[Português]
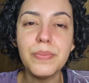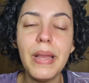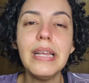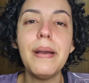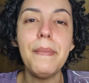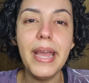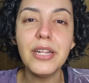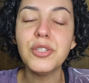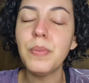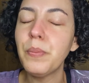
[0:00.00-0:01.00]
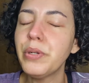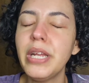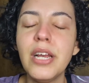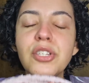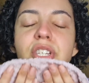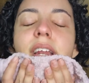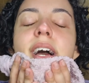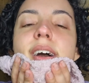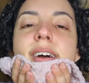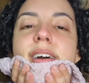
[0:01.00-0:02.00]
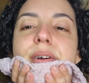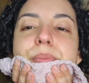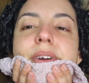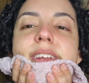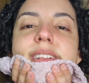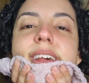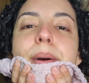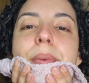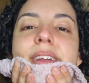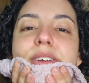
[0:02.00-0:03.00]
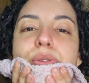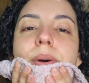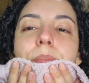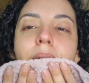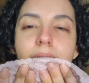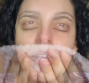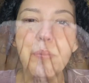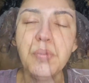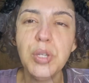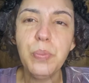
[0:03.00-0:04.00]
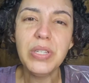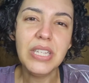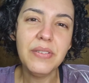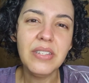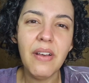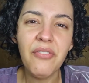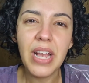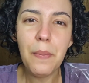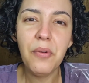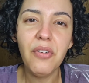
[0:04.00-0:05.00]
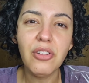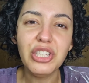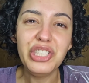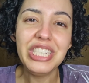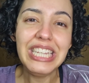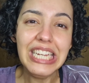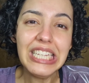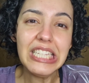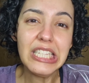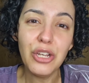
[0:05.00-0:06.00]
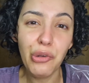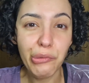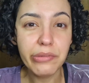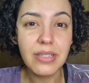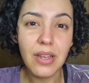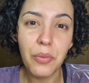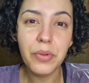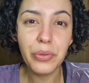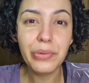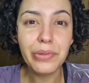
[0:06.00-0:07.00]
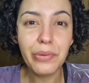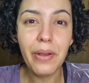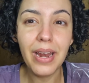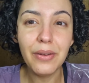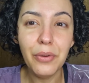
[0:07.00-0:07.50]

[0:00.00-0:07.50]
bem abertos para poder a argila penetrar bem na tua pele. Se possível, você vai ficar por volta de 30 segundos a 1 minuto com ela no